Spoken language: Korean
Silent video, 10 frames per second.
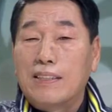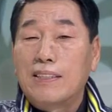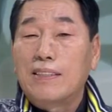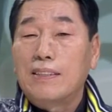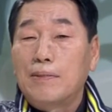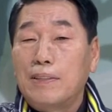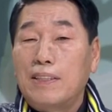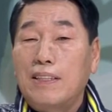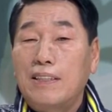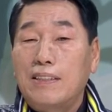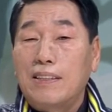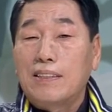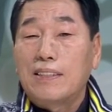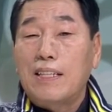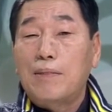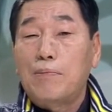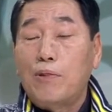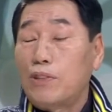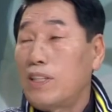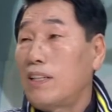저희 집이 애릴 때참
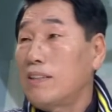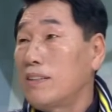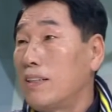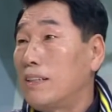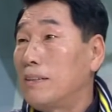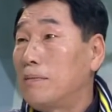못 살았어요.